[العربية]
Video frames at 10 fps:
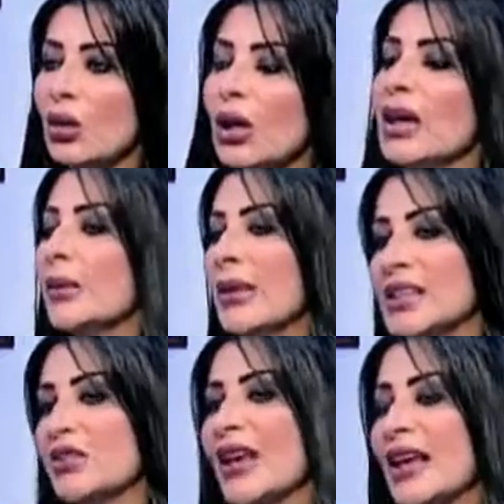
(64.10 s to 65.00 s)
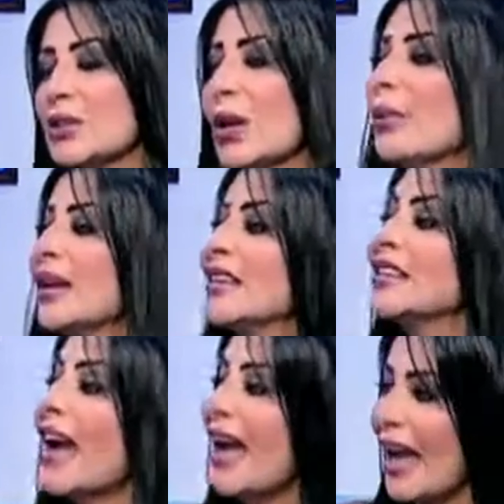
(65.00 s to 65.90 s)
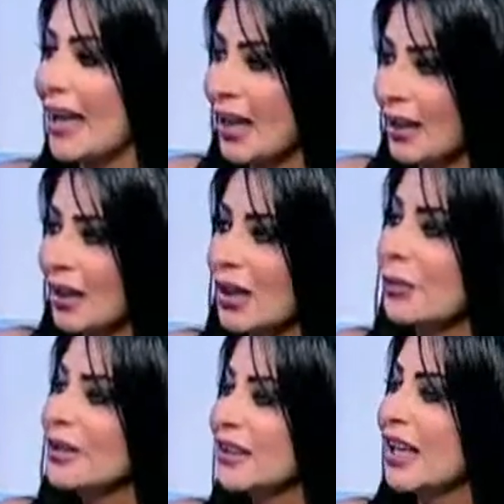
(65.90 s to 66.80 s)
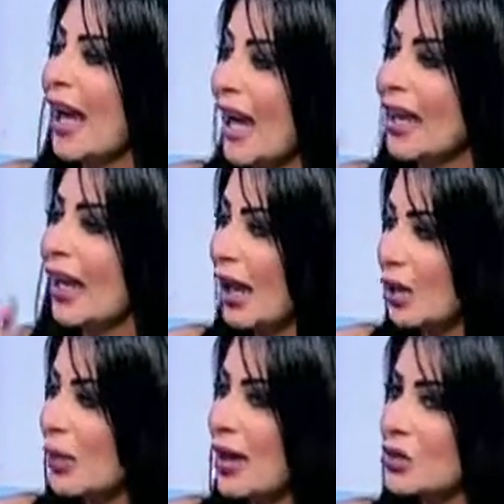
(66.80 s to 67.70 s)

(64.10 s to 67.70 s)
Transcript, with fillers: الاولى بس في ازواج بتتحايل بتتحايل على